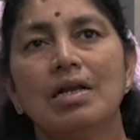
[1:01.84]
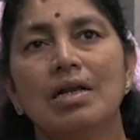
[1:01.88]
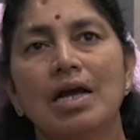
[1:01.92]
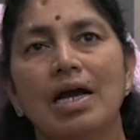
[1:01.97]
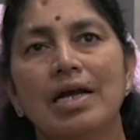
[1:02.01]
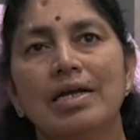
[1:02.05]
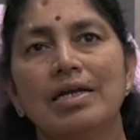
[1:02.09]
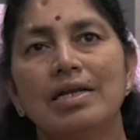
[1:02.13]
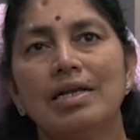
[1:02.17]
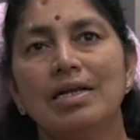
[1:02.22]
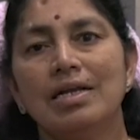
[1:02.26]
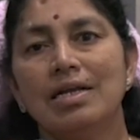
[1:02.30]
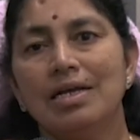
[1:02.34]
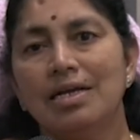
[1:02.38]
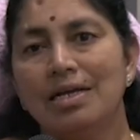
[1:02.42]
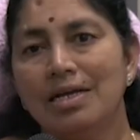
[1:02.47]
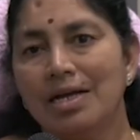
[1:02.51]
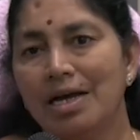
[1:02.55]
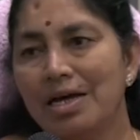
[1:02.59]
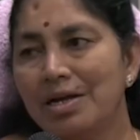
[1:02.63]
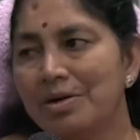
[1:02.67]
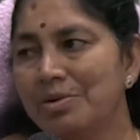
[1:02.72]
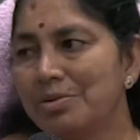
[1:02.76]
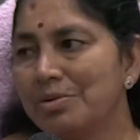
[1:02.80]
నా ఇల్లే
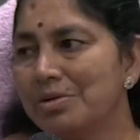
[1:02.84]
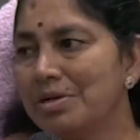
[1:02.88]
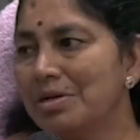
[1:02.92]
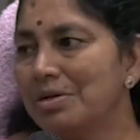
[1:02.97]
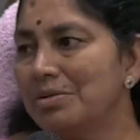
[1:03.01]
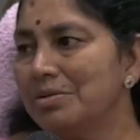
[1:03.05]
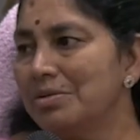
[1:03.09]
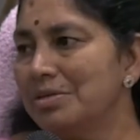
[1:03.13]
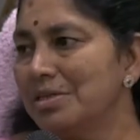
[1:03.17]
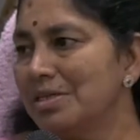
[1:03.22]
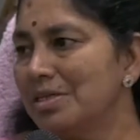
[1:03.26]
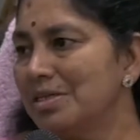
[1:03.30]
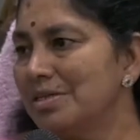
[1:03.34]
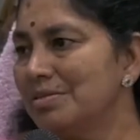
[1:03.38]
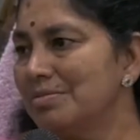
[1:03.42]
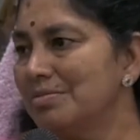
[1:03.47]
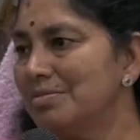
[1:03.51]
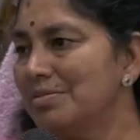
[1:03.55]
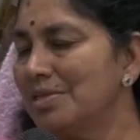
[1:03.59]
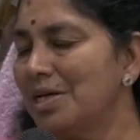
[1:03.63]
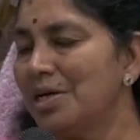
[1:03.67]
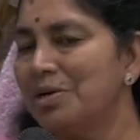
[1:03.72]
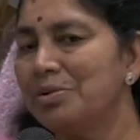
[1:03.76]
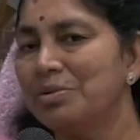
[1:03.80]
యారుగుట్టలో ఉంది
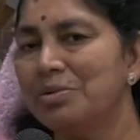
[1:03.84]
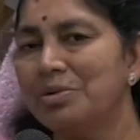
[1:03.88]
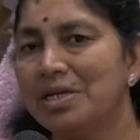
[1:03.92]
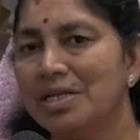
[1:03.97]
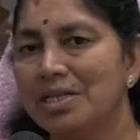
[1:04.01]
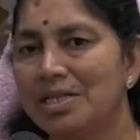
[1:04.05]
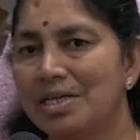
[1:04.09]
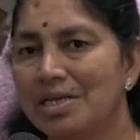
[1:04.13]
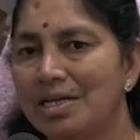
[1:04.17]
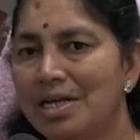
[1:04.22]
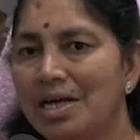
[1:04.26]
నేను ఉండేది